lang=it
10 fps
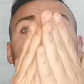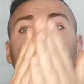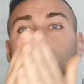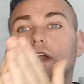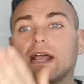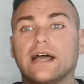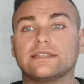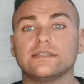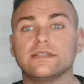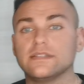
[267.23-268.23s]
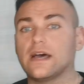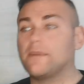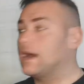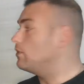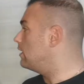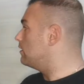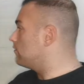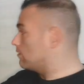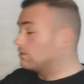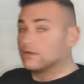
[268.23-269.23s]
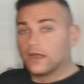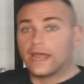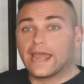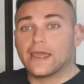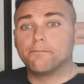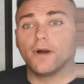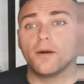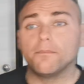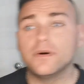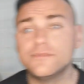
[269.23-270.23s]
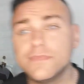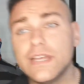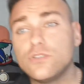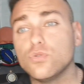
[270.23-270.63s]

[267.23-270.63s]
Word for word: Ciao ragazzi, da Manuel e Bob è